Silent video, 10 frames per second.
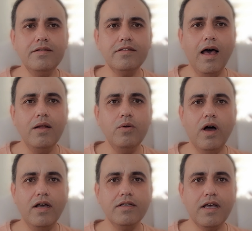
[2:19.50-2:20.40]
تعالوا
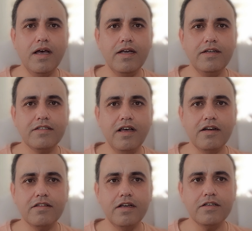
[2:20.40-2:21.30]
أعزائي
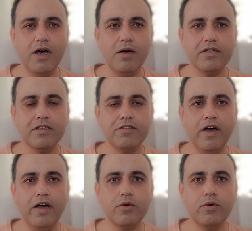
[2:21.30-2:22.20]
نستعرض أسباب
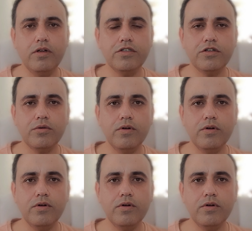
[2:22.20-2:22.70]
ارتفاع الكوليسترول